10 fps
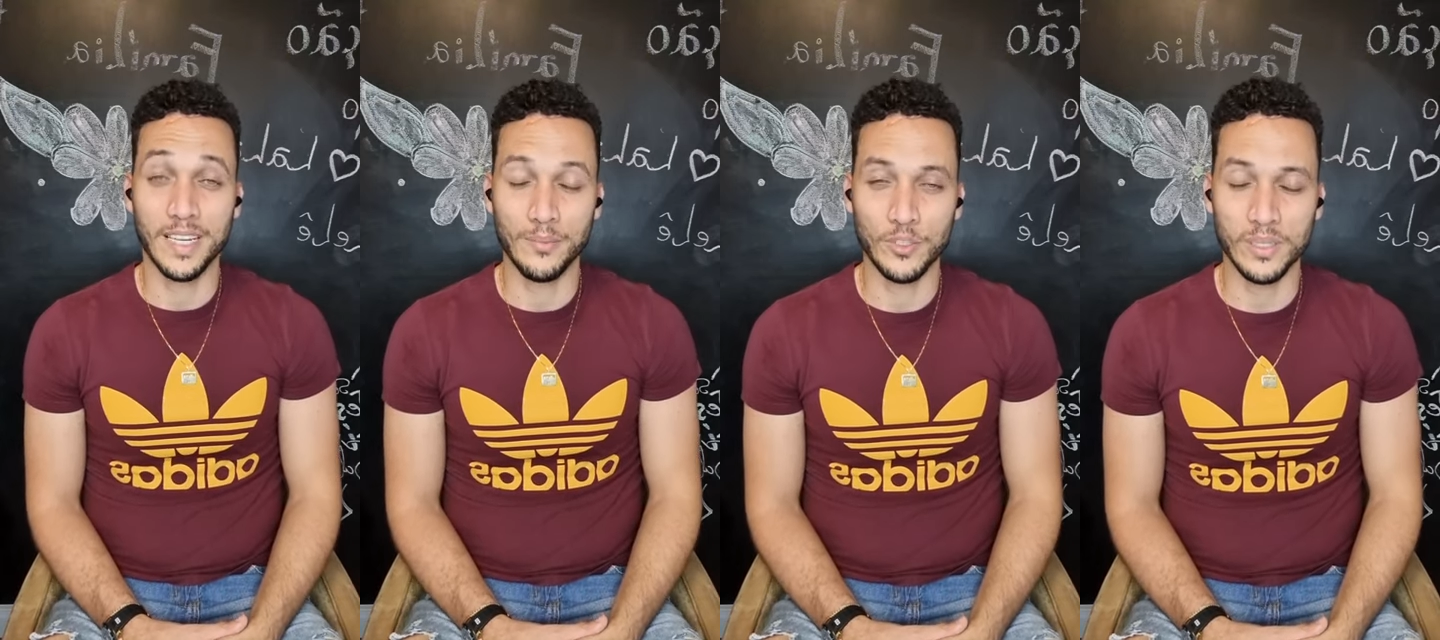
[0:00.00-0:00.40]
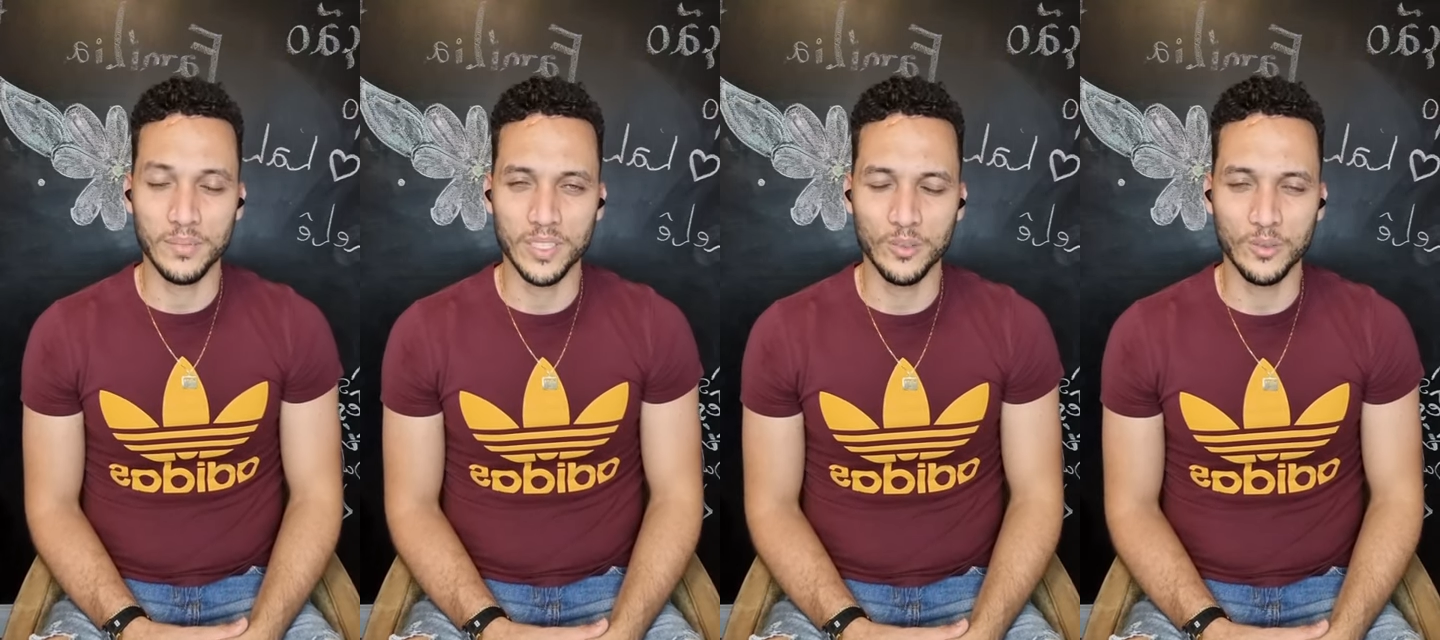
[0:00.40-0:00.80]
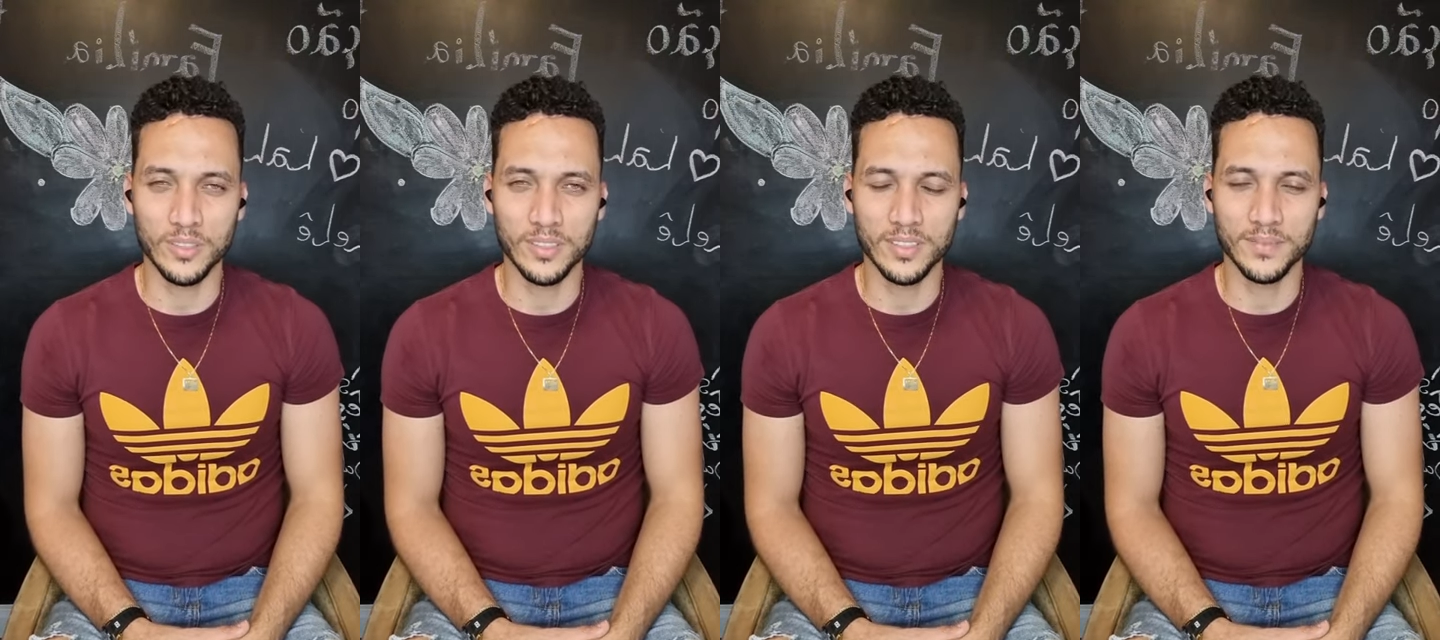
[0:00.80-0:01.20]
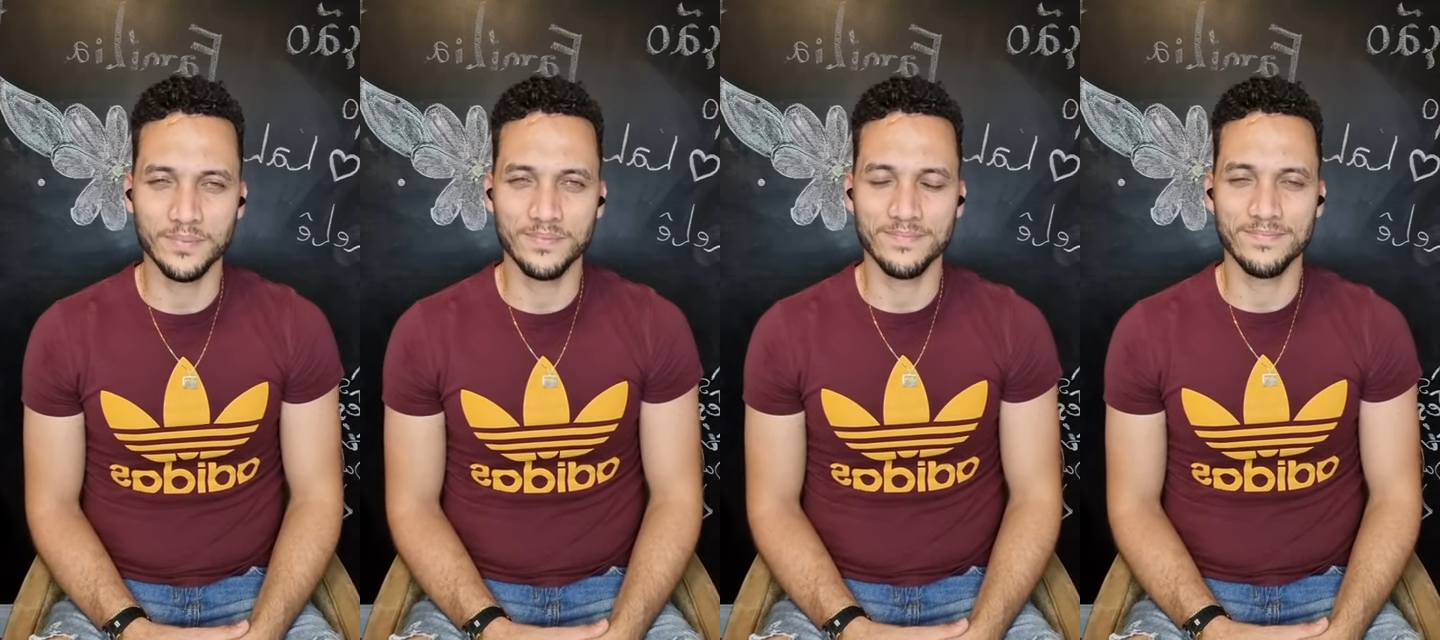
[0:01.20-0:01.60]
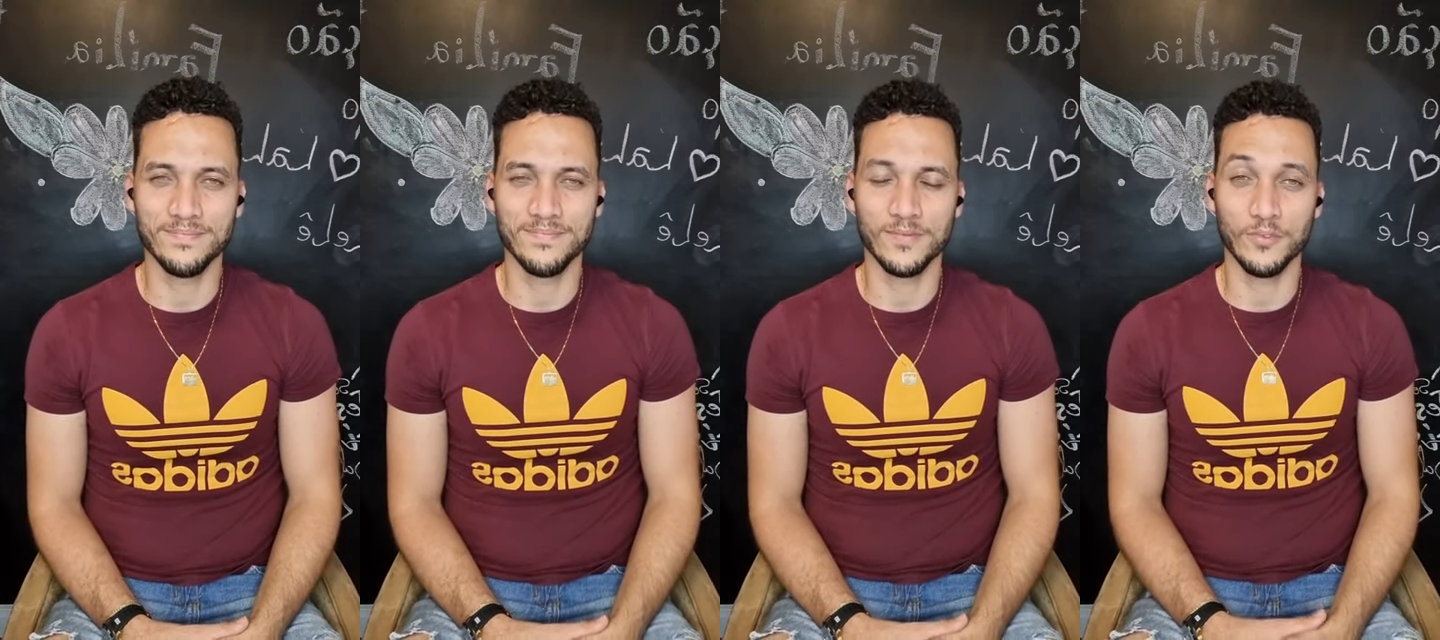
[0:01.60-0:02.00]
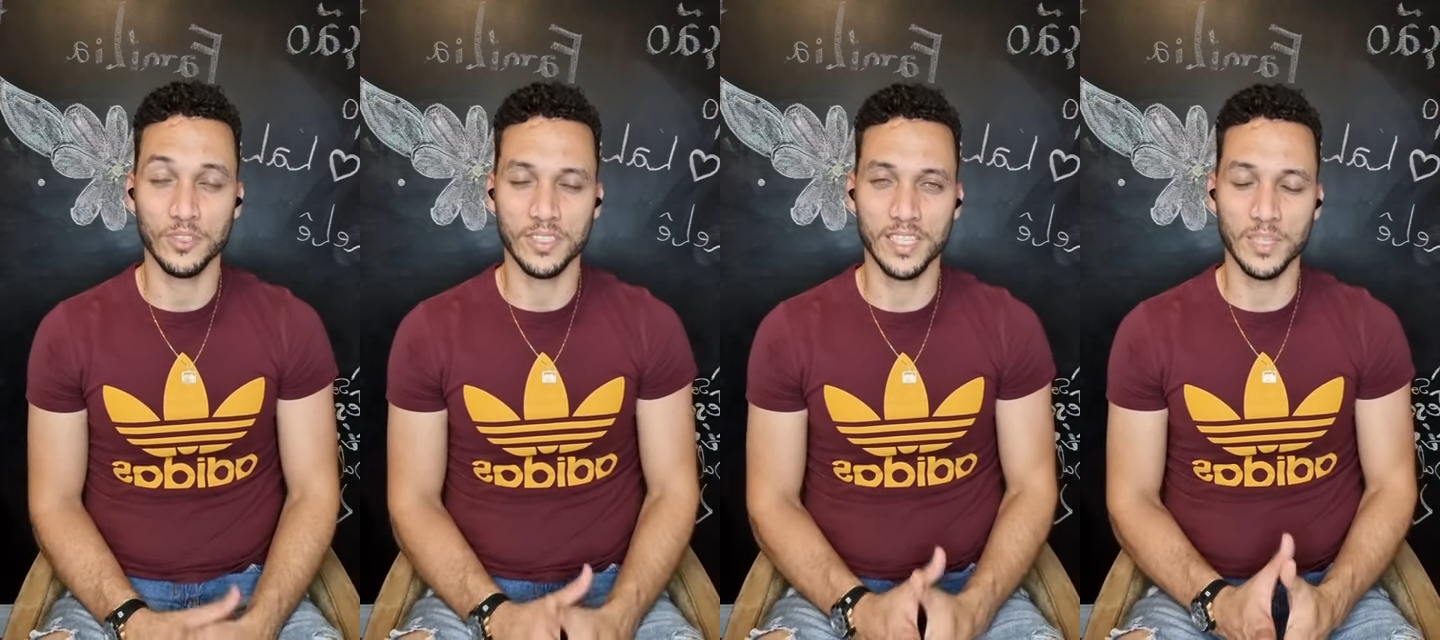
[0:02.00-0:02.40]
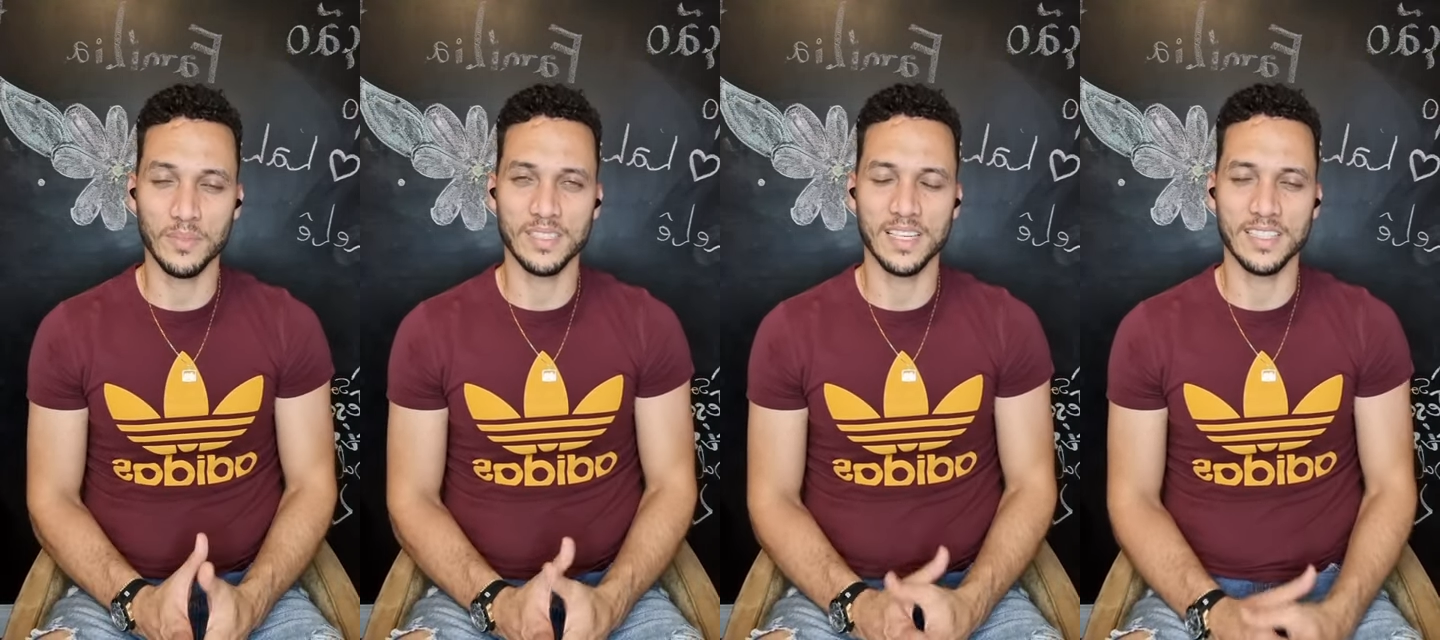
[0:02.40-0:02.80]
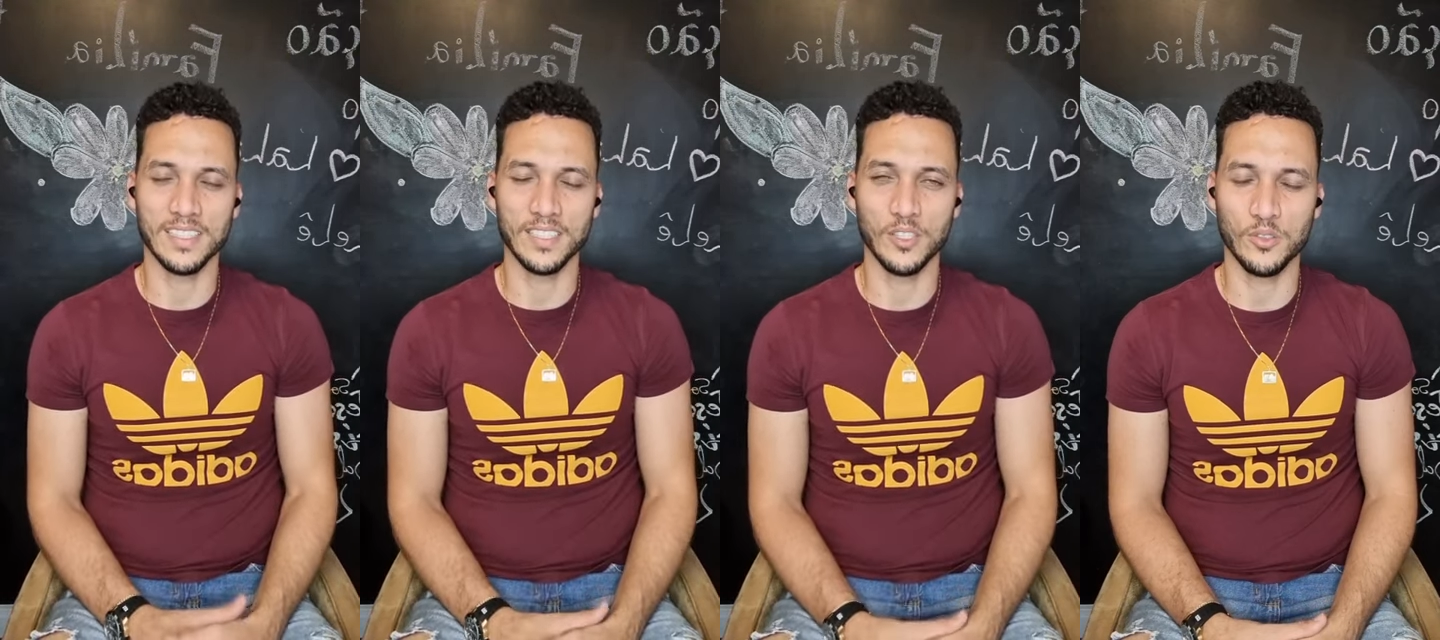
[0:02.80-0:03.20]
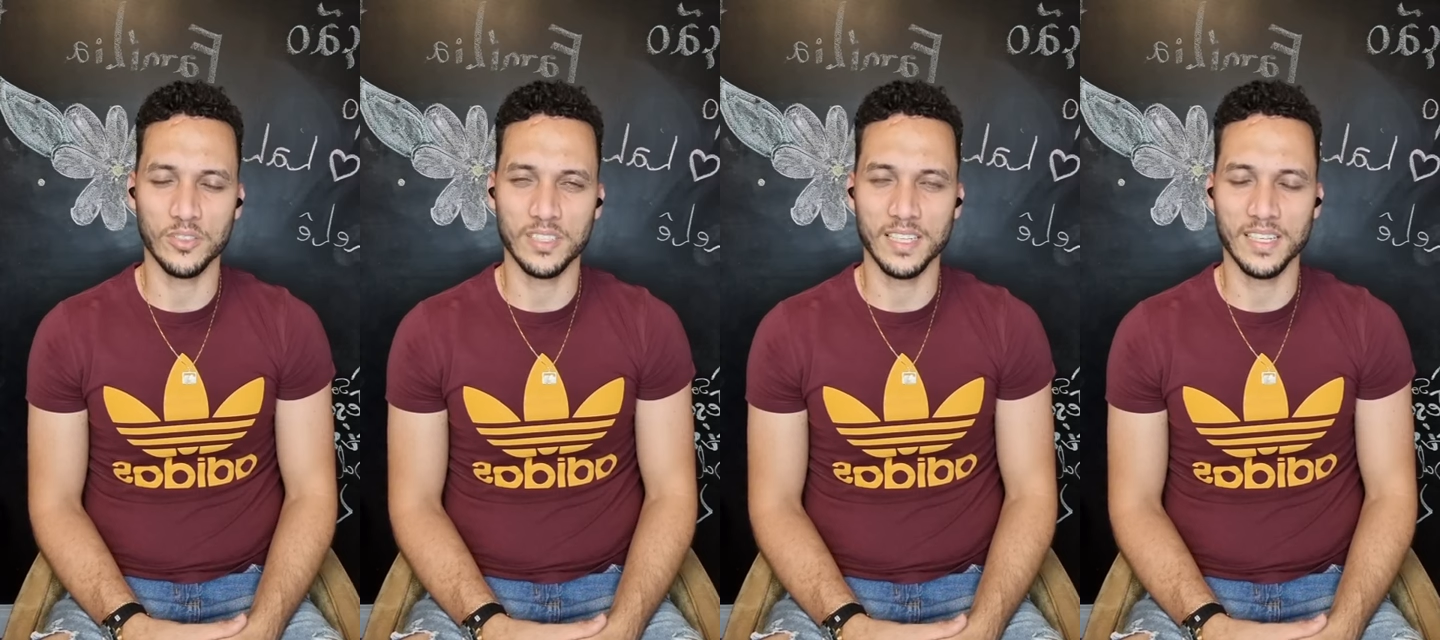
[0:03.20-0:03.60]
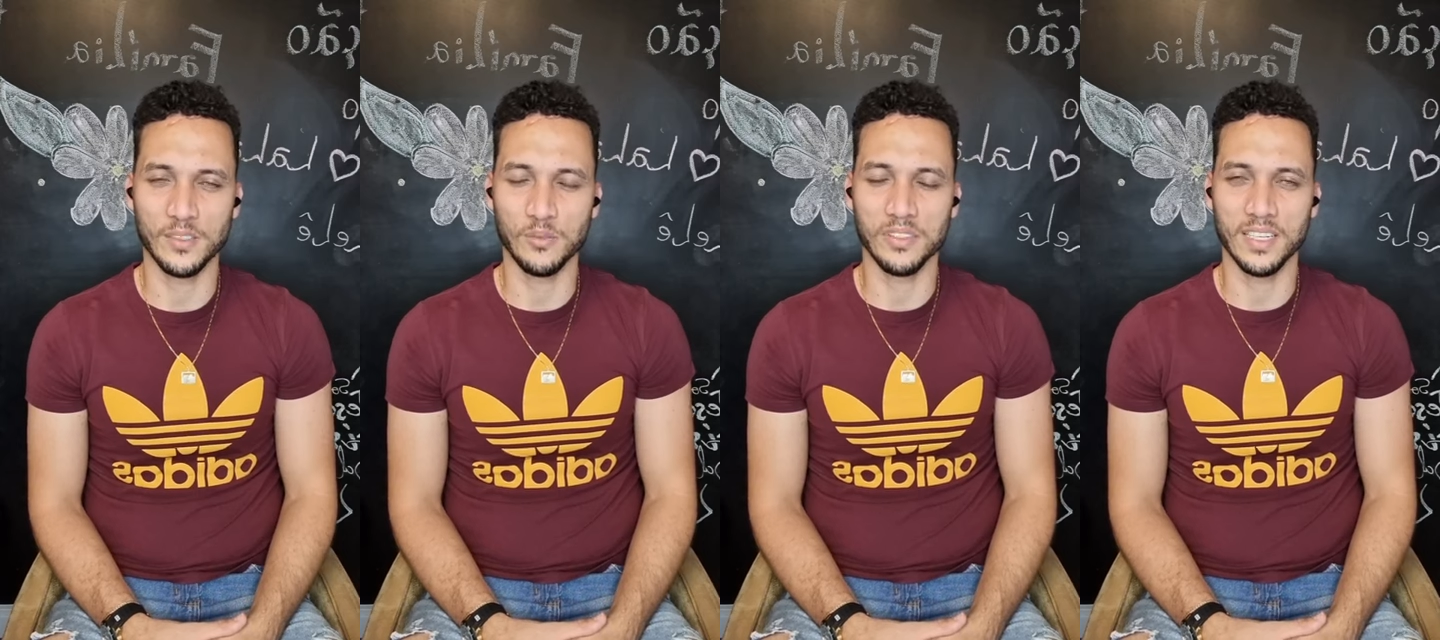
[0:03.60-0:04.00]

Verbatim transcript: Olá, meus amigos. Você que me segue nas redes sociais,